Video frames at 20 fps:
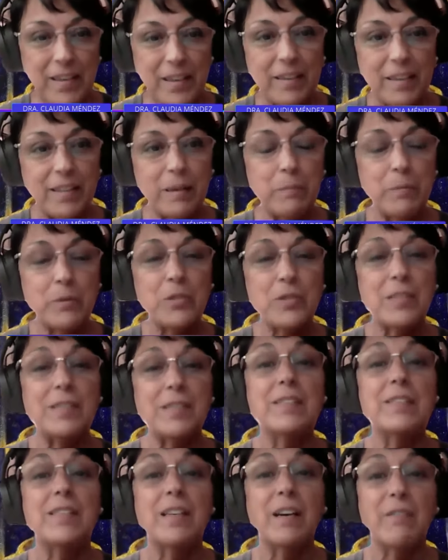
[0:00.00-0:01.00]
quedamos
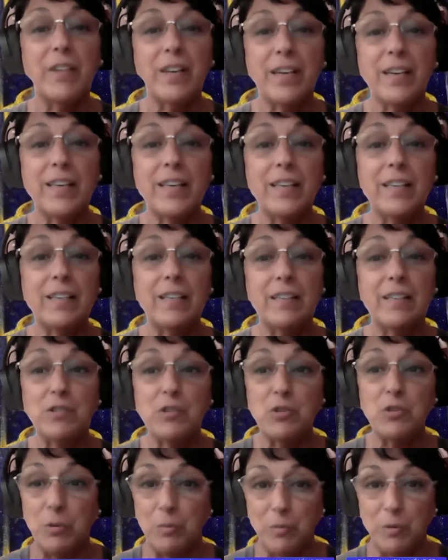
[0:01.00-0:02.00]
sin saber
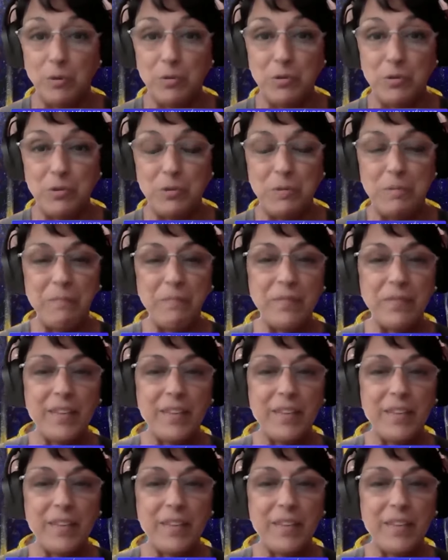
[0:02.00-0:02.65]
quiénes somos